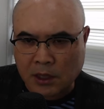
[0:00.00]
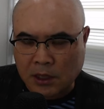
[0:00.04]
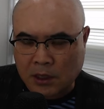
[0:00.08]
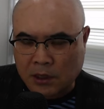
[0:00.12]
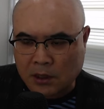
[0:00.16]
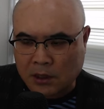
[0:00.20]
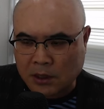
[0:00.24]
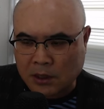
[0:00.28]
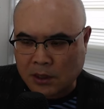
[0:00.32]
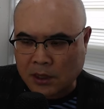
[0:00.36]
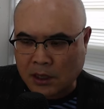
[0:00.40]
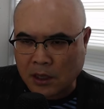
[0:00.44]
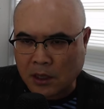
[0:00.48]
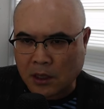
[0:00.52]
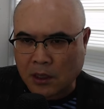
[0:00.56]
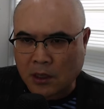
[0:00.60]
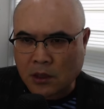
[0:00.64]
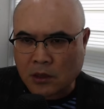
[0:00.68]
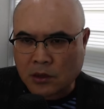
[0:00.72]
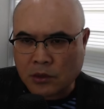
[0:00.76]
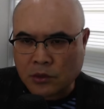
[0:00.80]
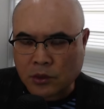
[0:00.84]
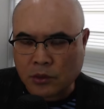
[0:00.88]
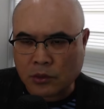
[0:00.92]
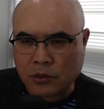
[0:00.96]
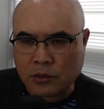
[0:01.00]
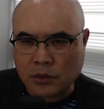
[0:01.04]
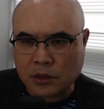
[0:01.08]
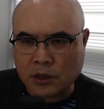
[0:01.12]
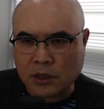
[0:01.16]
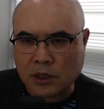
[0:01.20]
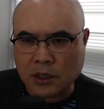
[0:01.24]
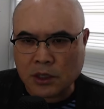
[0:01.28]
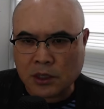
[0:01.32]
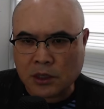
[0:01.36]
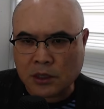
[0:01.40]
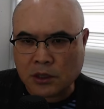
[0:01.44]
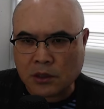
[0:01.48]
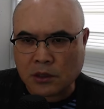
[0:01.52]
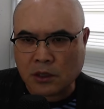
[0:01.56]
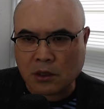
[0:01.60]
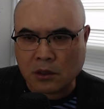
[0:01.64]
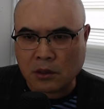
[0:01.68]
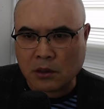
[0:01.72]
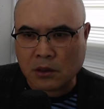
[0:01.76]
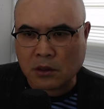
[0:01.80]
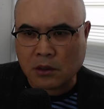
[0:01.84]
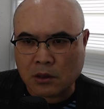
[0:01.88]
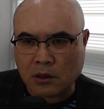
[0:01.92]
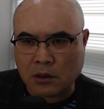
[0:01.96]
그러니까
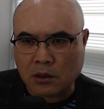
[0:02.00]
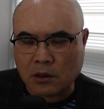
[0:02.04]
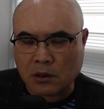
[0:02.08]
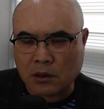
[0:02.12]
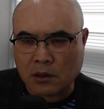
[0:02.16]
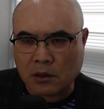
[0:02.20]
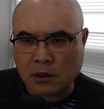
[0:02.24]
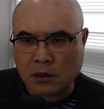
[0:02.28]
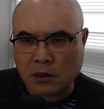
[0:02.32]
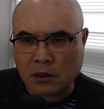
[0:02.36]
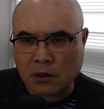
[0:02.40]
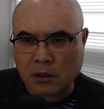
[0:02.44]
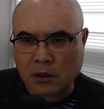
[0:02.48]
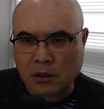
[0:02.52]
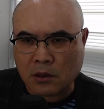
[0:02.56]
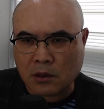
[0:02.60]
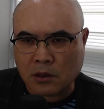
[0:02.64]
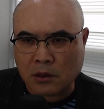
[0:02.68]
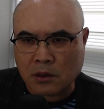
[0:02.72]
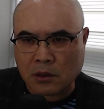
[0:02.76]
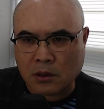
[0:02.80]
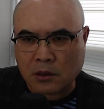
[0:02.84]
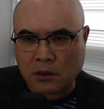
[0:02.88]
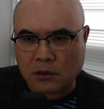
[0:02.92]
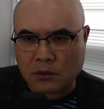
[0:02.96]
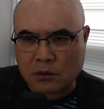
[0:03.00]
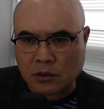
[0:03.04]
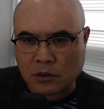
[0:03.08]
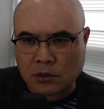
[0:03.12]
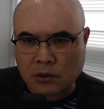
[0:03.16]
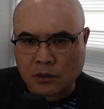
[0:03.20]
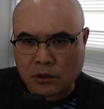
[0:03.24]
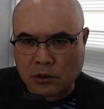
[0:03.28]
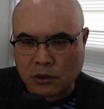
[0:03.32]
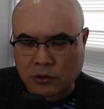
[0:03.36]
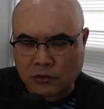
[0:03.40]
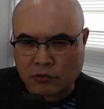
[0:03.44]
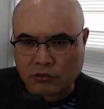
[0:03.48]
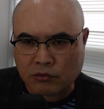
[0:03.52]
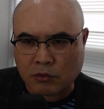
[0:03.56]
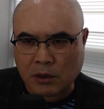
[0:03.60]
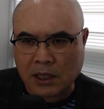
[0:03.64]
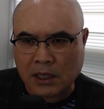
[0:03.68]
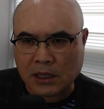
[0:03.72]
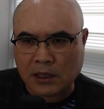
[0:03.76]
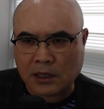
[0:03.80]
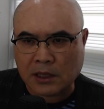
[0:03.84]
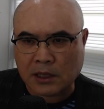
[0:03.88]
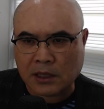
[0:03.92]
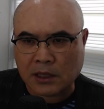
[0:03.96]
송기정 어,
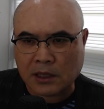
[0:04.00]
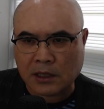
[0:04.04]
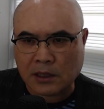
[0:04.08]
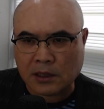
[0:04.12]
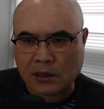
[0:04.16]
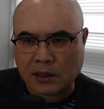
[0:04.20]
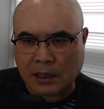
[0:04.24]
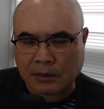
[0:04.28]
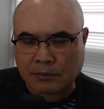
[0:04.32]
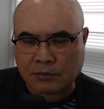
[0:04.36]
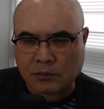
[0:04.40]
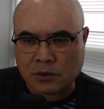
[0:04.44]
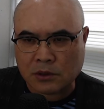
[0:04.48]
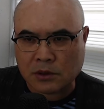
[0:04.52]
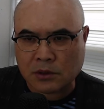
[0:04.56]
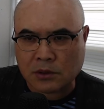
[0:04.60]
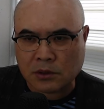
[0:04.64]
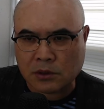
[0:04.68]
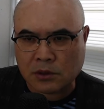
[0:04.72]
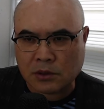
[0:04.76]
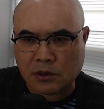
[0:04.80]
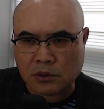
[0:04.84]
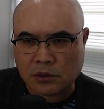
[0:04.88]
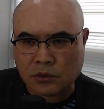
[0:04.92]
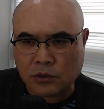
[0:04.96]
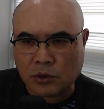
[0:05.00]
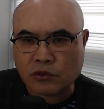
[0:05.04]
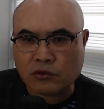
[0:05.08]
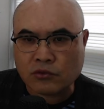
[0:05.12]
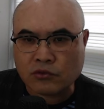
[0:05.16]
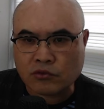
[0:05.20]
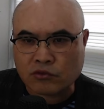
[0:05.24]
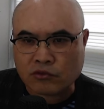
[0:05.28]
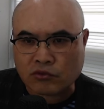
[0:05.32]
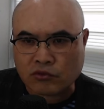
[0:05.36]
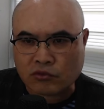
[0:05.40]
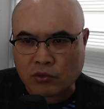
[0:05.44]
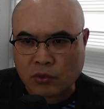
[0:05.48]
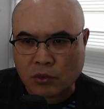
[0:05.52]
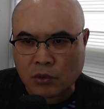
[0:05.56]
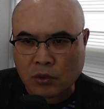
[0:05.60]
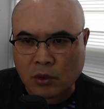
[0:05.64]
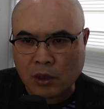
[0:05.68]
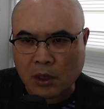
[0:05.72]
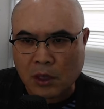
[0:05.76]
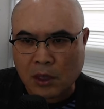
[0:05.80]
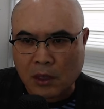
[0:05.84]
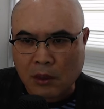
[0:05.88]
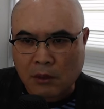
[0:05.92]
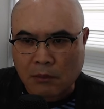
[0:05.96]
선수와 남승용 선수도
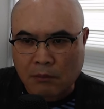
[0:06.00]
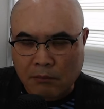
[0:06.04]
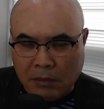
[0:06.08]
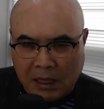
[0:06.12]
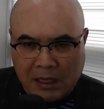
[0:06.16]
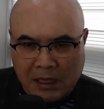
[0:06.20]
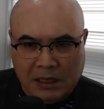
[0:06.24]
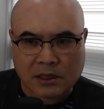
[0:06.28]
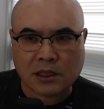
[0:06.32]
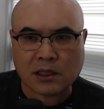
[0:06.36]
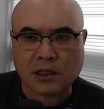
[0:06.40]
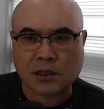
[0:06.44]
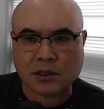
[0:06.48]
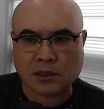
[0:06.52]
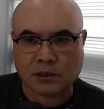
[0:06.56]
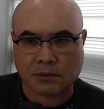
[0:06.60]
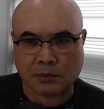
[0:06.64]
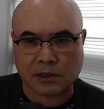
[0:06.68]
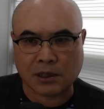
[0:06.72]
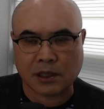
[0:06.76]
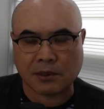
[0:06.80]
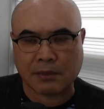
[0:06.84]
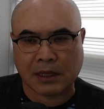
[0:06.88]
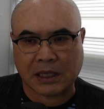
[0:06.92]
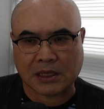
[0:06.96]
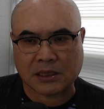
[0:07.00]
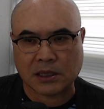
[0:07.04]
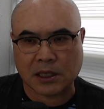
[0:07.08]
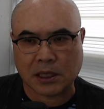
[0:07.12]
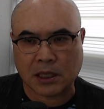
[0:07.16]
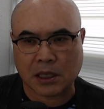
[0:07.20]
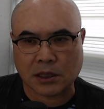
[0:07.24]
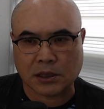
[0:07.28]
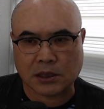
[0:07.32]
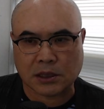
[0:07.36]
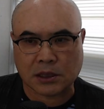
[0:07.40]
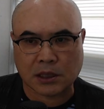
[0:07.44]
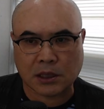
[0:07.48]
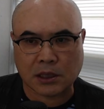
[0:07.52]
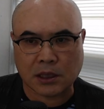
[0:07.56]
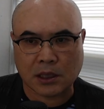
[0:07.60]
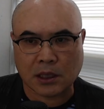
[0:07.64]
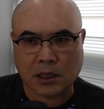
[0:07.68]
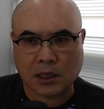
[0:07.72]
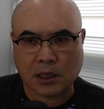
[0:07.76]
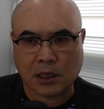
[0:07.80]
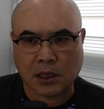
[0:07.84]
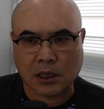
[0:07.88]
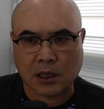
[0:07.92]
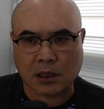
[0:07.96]
마찬가지입니다. 마찬가지.
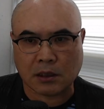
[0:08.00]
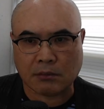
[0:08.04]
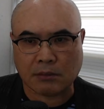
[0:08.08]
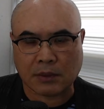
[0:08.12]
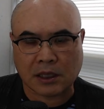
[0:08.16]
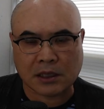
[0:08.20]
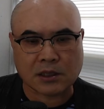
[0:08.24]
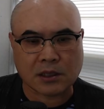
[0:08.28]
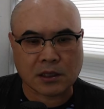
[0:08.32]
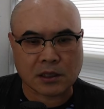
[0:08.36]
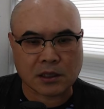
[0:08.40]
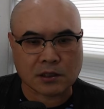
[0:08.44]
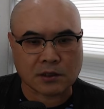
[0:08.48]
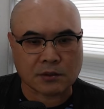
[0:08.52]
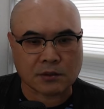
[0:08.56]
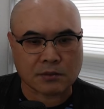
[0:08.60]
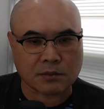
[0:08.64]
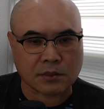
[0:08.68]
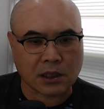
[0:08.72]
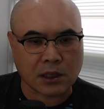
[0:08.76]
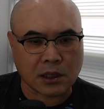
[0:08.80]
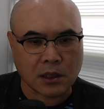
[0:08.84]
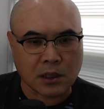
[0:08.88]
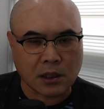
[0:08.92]
예, 네, 마찬가지입니다.